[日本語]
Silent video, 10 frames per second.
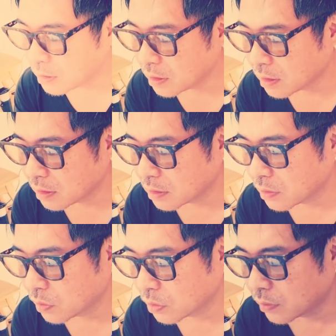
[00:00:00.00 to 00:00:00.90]
かってないっ
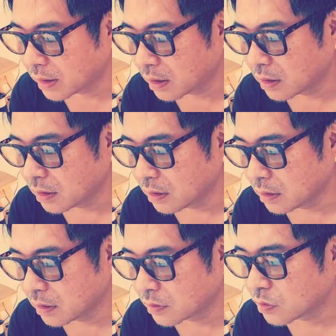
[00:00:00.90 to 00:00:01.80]
てことはない
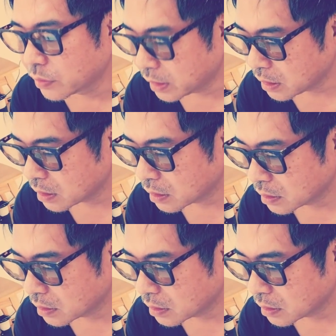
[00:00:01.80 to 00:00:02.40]
ですよね。